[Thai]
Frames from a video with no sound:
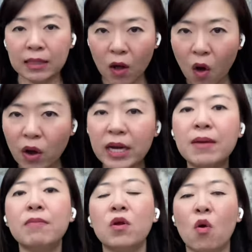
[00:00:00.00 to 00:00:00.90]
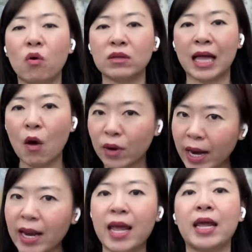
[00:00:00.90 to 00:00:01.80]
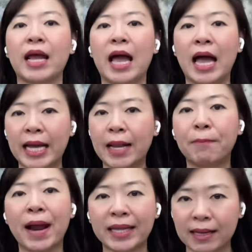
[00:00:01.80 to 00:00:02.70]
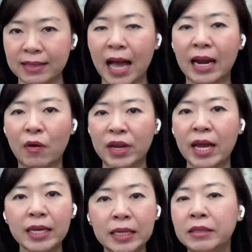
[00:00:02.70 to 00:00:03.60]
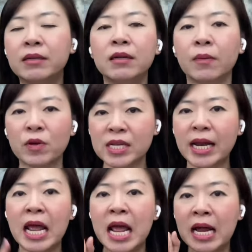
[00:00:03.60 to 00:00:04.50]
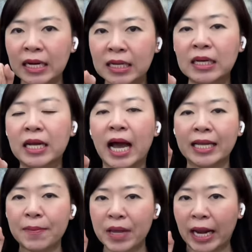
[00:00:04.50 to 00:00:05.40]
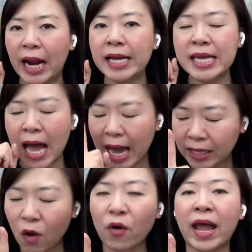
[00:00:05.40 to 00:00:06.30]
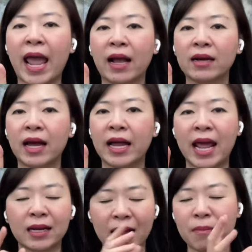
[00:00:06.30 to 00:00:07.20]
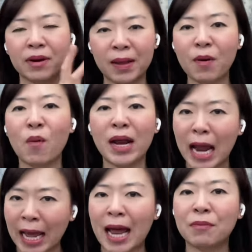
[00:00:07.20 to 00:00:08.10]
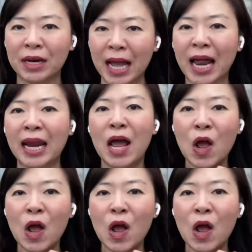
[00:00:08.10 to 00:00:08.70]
ท้องนิ่มลงเท่านั้นเองค่ะ อาการปลายต่างๆเหล่านี้ดีขึ้นเลย เพราะฉะนั้นหนึ่งเลยค่ะทำยังไงได้อย่าให้ท้องแข็งนะคะ แดงทำคลิปเอาไว้หลายอันเหมือนกัน